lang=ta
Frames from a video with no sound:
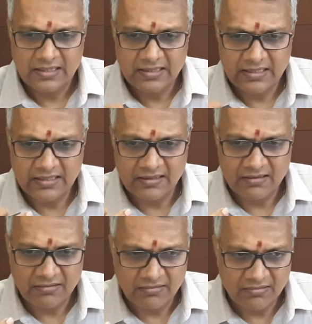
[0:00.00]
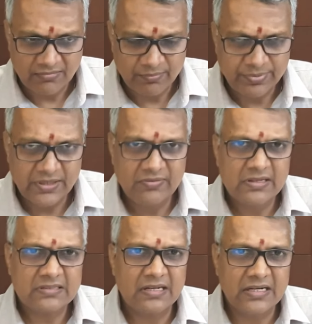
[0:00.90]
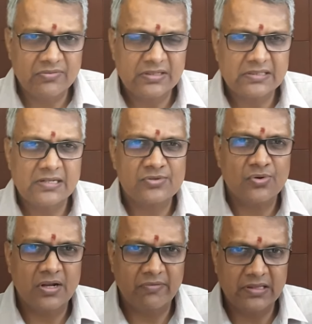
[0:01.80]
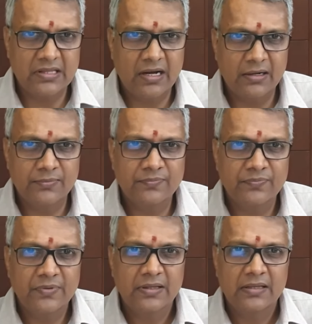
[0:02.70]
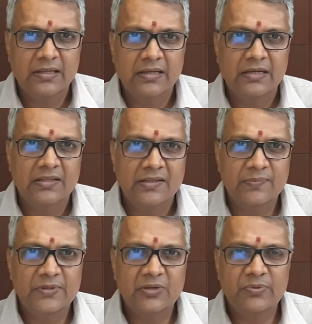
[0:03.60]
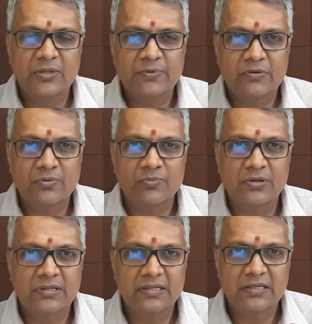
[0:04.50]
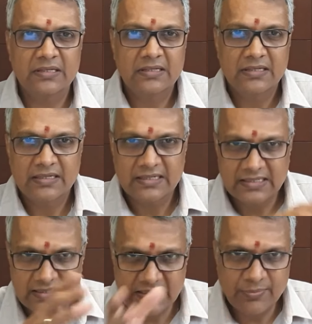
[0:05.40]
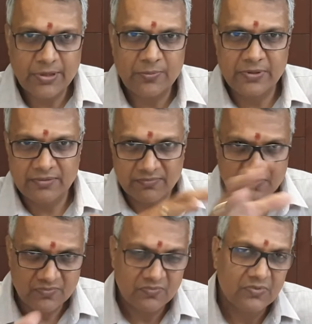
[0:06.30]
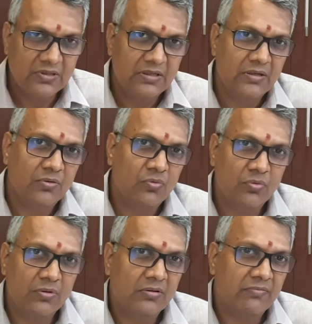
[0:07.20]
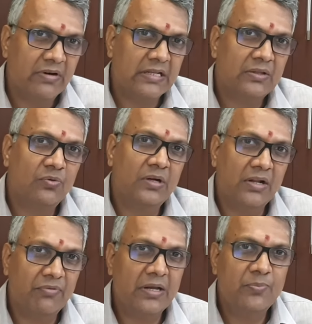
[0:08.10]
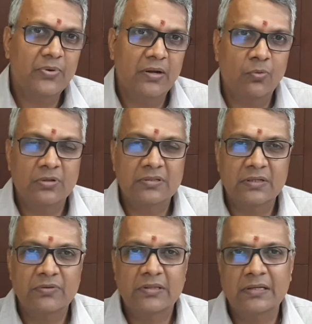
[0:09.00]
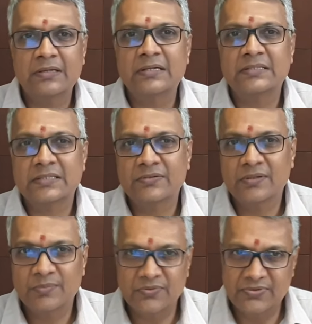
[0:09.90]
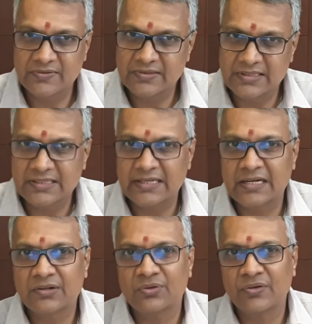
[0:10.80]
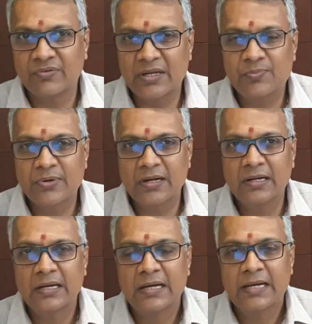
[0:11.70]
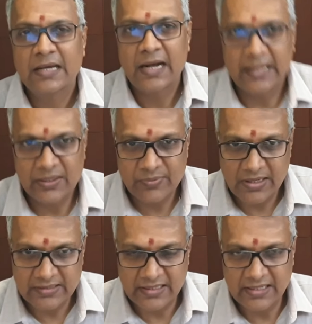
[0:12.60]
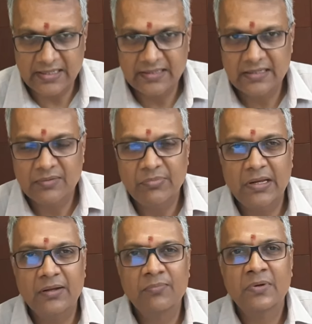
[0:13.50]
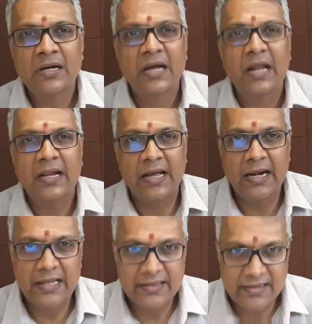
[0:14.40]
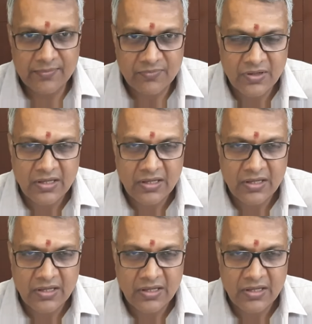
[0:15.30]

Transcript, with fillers: இந்த ப்ரீவியஸில் ரிவர்சல் ஜோனில் வந்தாலும் திருப்பி திருப்பி இதுமாரி வரும் பொழுது கீழே மறுபடியும் வரதுக்கு வாய்ப்புகள் ஒரு சதவீதத்திலிருந்து ரெண்டு சதவீதம் நிஃப்டி வந்து கீழே இறங்கக்கூடிய வாய்ப்புகள் அதிகமாக தெரிகிறது மேலும் நாளைய தினம்